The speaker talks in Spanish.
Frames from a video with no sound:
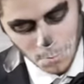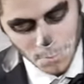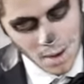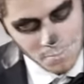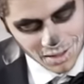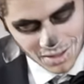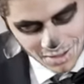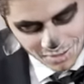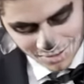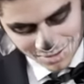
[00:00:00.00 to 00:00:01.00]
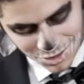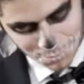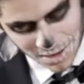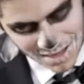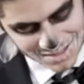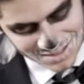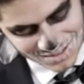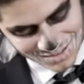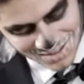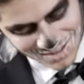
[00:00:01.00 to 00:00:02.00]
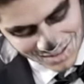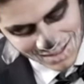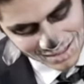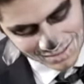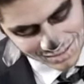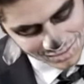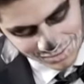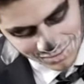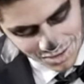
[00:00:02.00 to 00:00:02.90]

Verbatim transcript: Pumpkin Spice Latte